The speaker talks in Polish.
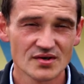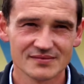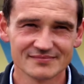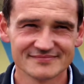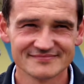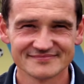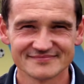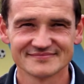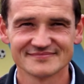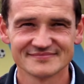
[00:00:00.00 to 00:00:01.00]
Hmm.
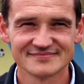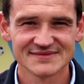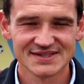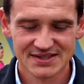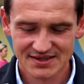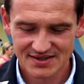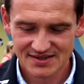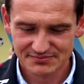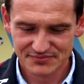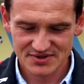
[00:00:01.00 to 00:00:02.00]

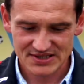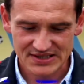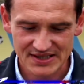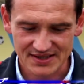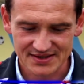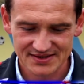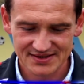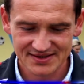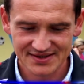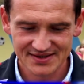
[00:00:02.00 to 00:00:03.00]
Może tak. E,
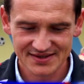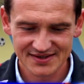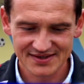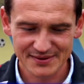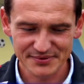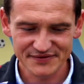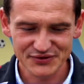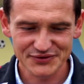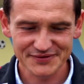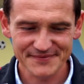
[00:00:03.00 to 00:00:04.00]
na
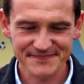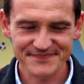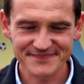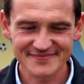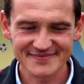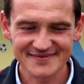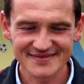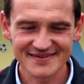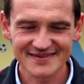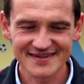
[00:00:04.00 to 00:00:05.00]
pewno
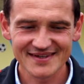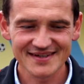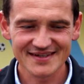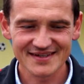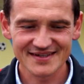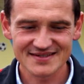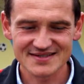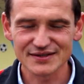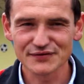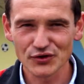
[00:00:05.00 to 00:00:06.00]
mm,
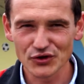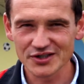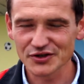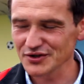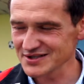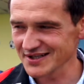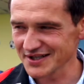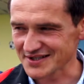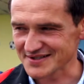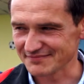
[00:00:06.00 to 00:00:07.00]
zadowolony do końca
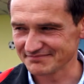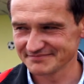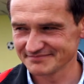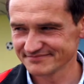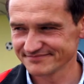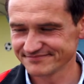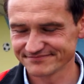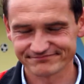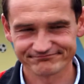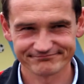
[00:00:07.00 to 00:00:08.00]
nie jestem.
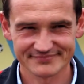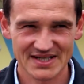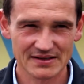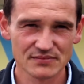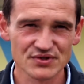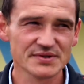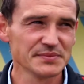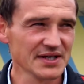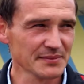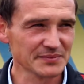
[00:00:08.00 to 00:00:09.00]
Może
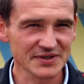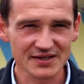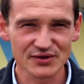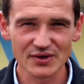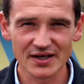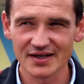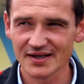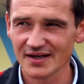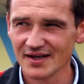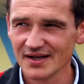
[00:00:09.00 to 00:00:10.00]
minę mam taką,
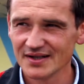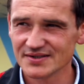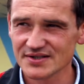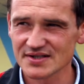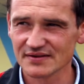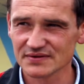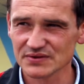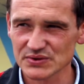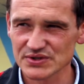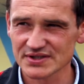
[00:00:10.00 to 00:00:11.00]
ale gdzieś tam w
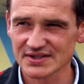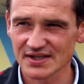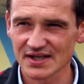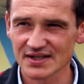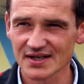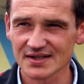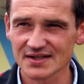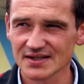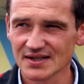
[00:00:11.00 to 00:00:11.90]
duszy jednak